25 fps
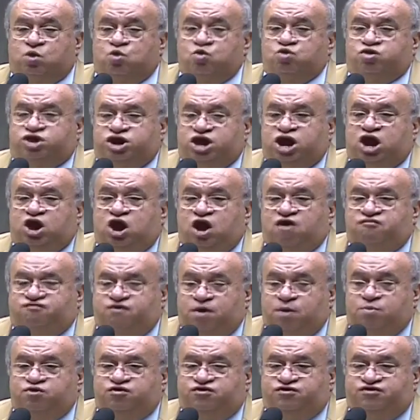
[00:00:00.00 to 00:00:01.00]
um dia nós
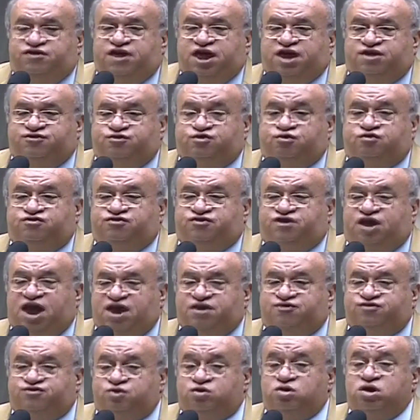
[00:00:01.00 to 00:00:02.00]
vamos ter
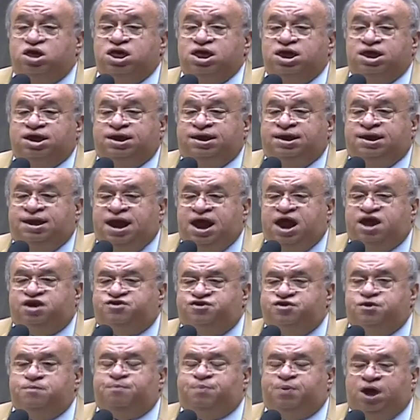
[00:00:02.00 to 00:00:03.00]
sucesso
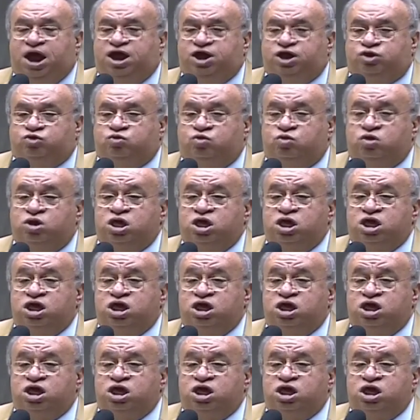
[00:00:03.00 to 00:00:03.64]
neste pleito.